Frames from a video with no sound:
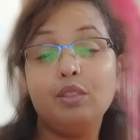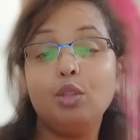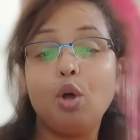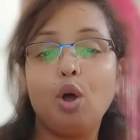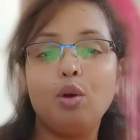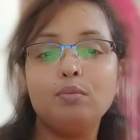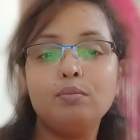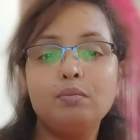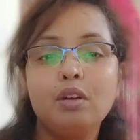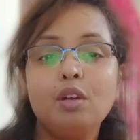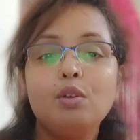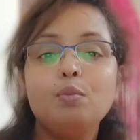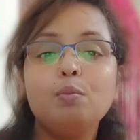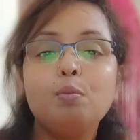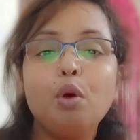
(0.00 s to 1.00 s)
দম
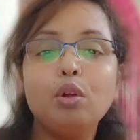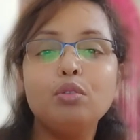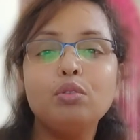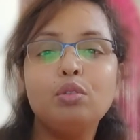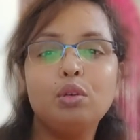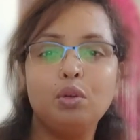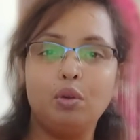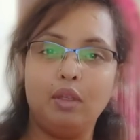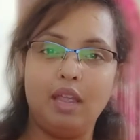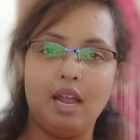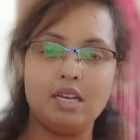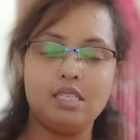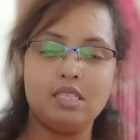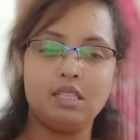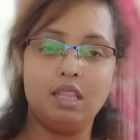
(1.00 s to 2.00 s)
বন্ধ হয়ে
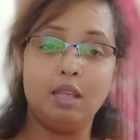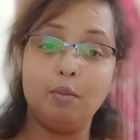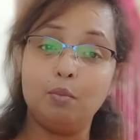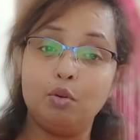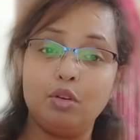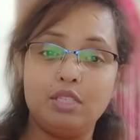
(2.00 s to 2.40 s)
আসতে মন